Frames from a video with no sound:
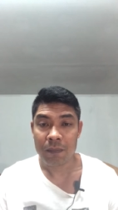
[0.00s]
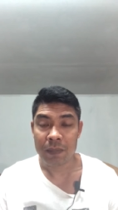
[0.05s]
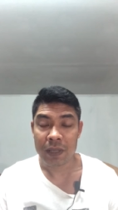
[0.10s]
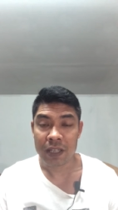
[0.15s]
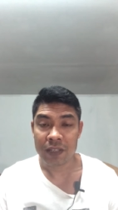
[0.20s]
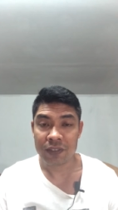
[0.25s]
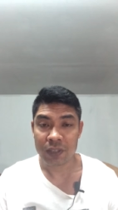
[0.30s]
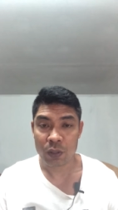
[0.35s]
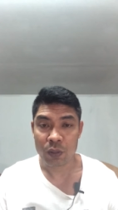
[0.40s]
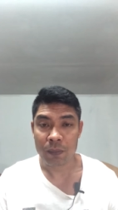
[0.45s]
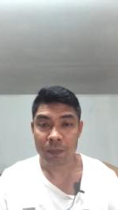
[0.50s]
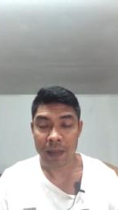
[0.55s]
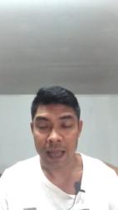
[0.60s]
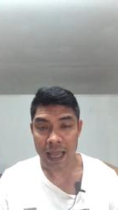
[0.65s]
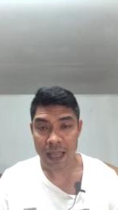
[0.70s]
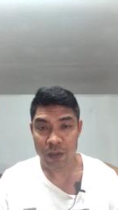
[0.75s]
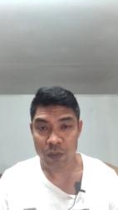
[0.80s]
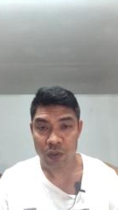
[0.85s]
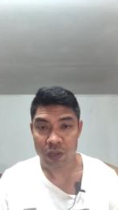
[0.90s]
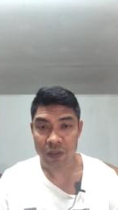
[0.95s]
มีสะดุดแพ้
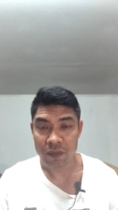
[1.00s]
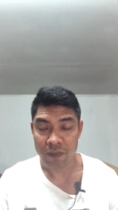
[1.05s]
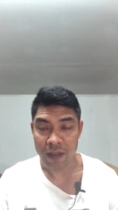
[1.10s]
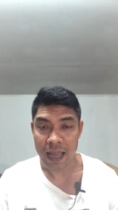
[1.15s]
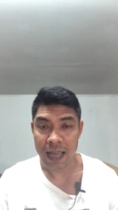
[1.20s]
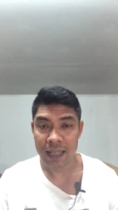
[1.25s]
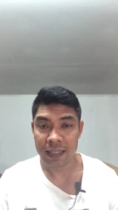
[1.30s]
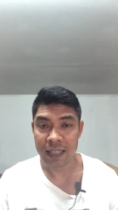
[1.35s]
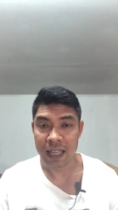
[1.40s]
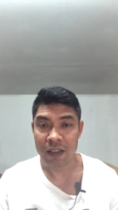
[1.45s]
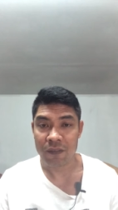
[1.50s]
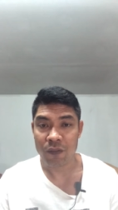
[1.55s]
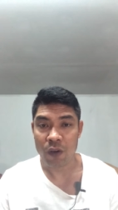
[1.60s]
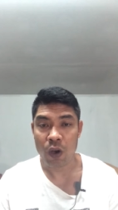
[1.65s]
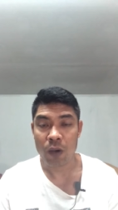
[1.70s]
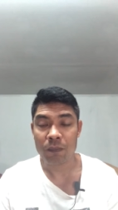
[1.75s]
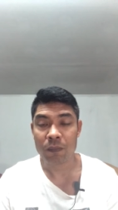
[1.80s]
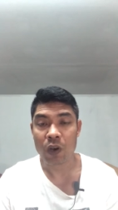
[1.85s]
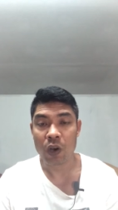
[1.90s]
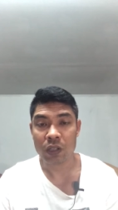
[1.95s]
อยู่หนึ่งไฟแต่ฟ
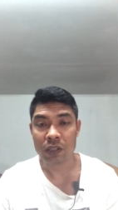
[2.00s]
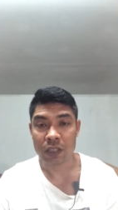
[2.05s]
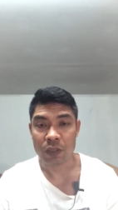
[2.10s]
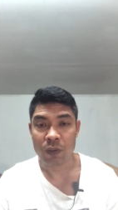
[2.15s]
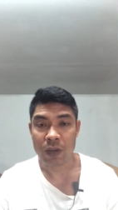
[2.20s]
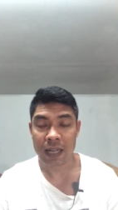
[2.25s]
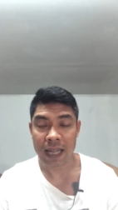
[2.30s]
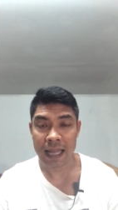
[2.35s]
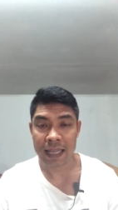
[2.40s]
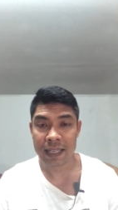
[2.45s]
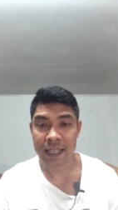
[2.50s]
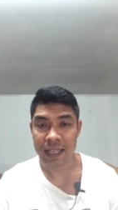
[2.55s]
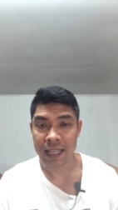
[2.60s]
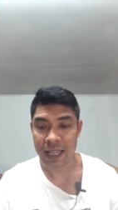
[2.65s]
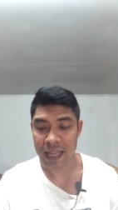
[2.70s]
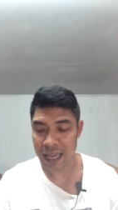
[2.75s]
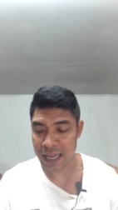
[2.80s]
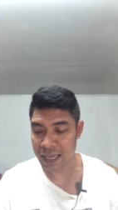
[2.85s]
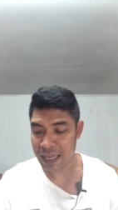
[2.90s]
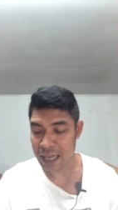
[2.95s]
อร์มก็ถือว่าใกล้เคีย
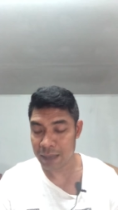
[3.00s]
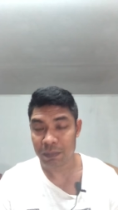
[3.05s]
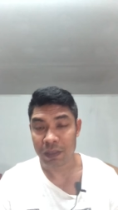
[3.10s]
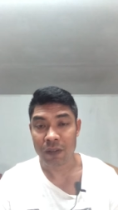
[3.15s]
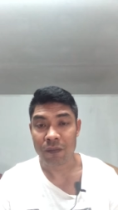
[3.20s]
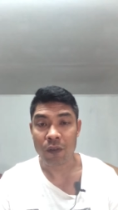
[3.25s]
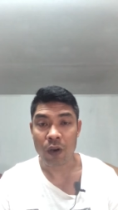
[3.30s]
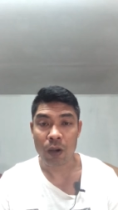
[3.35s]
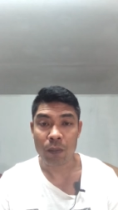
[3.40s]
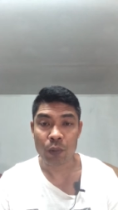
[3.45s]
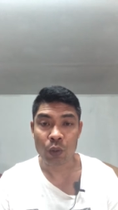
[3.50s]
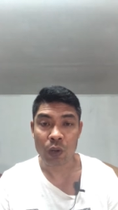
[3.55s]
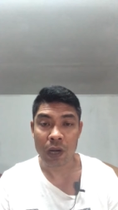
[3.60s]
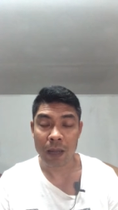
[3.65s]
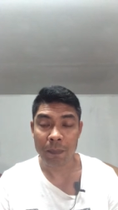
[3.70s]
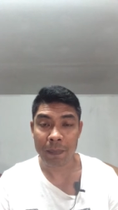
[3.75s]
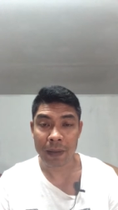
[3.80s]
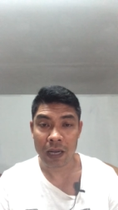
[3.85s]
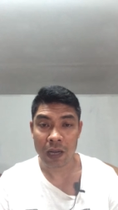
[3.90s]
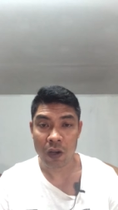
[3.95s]
งกันนะครับแต่ฟอร์มดู
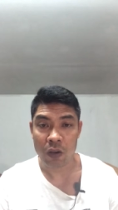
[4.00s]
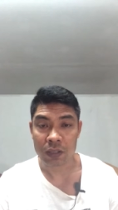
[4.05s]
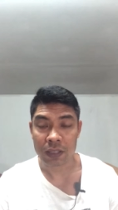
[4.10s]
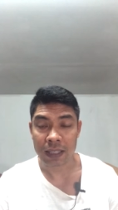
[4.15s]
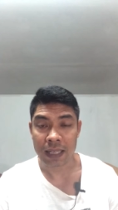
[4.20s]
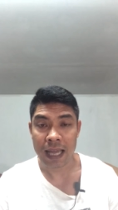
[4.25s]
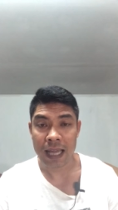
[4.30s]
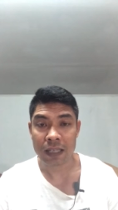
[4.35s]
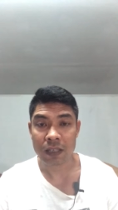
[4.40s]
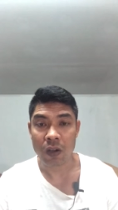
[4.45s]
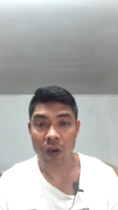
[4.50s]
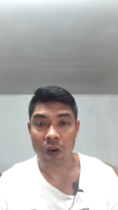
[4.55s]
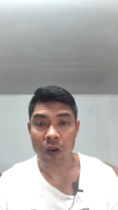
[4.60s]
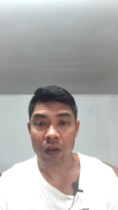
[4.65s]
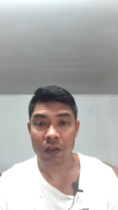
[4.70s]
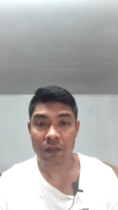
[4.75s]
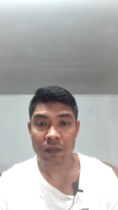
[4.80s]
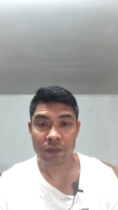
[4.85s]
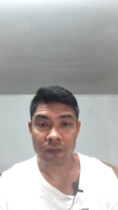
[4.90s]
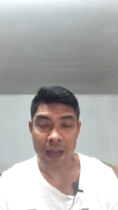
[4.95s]
แล้วเป็นรองทางด้านของ
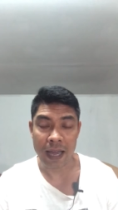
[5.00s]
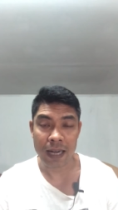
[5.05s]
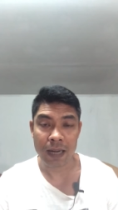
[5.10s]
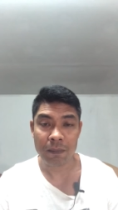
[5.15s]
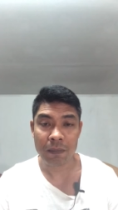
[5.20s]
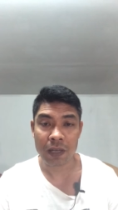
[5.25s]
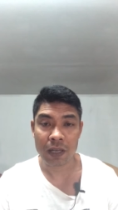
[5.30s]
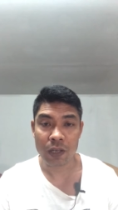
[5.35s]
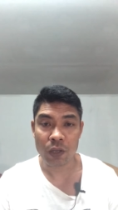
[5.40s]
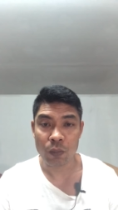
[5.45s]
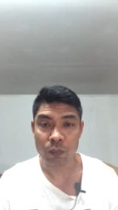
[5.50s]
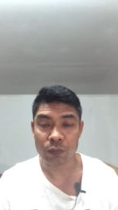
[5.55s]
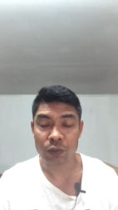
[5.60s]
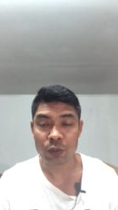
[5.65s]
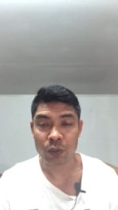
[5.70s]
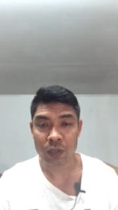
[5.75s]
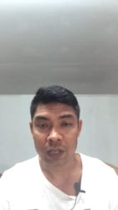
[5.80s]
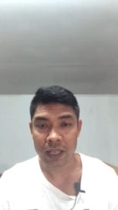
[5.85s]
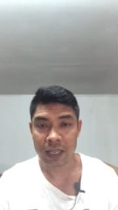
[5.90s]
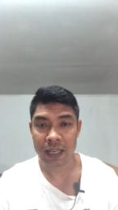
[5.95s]
ฝ่ายน้ำเงินหนุ่ม
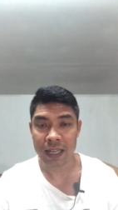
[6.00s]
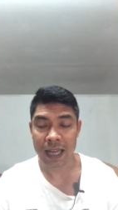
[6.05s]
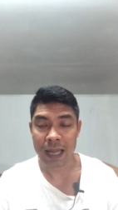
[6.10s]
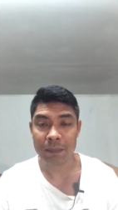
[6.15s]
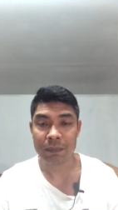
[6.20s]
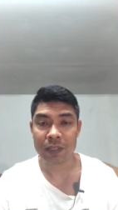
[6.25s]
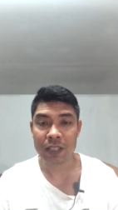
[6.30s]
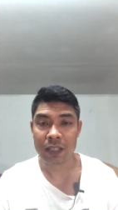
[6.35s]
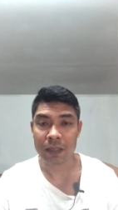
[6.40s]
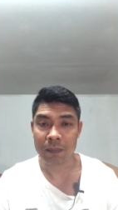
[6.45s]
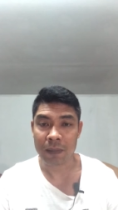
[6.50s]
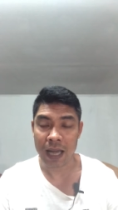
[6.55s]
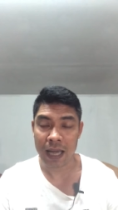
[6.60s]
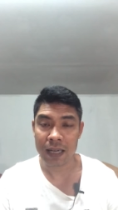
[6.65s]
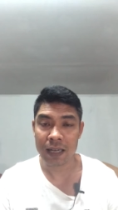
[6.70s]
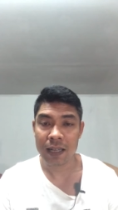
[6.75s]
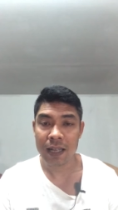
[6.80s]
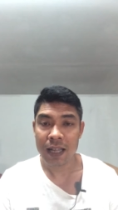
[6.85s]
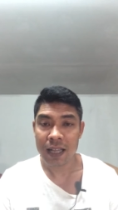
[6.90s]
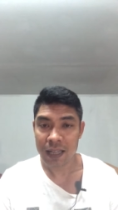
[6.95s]
สุรินนะครับที่สำคัญ